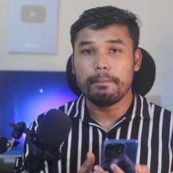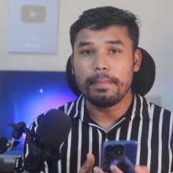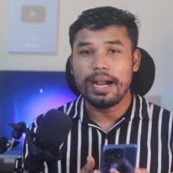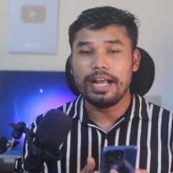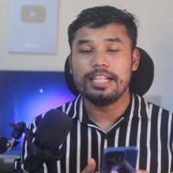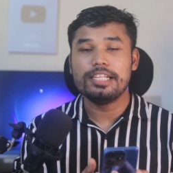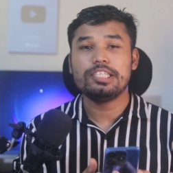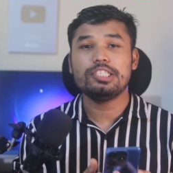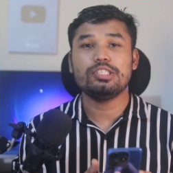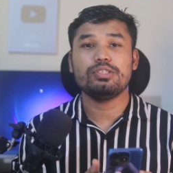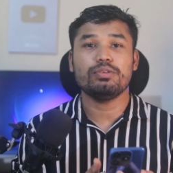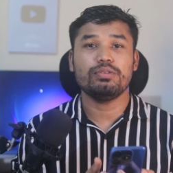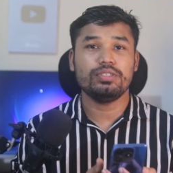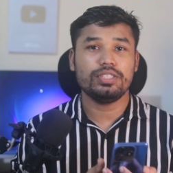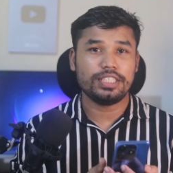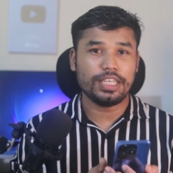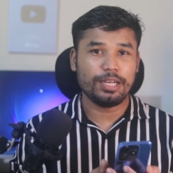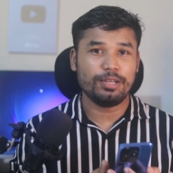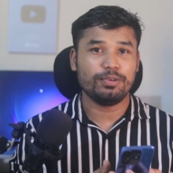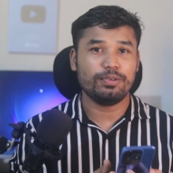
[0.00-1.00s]
মাইলস্টোন
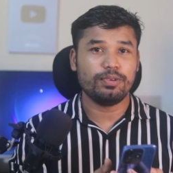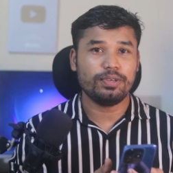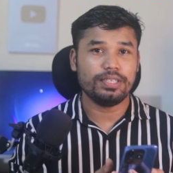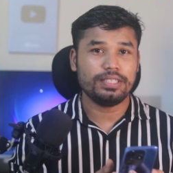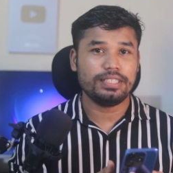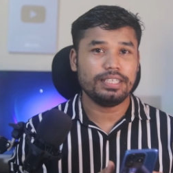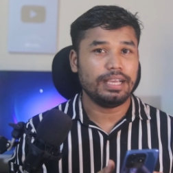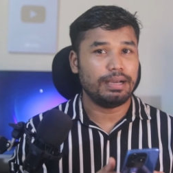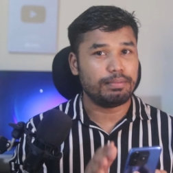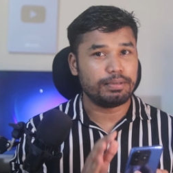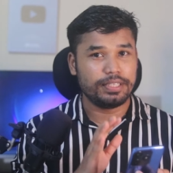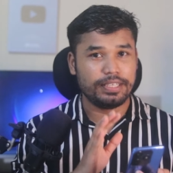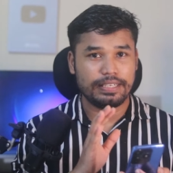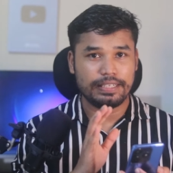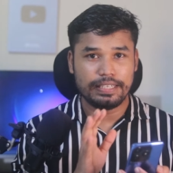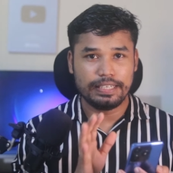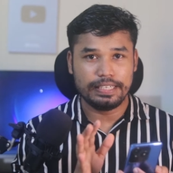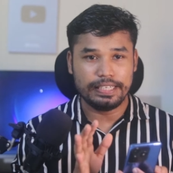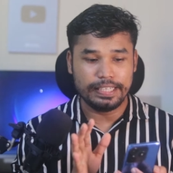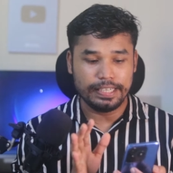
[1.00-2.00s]
চালু করেছে
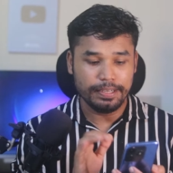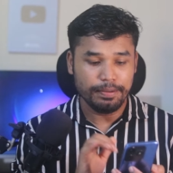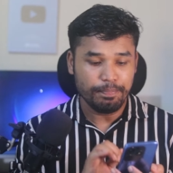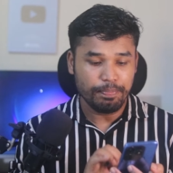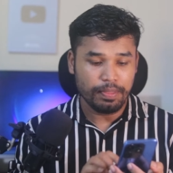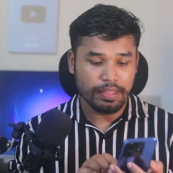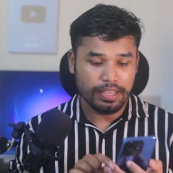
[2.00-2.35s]
আমাদেরকে নিয়ে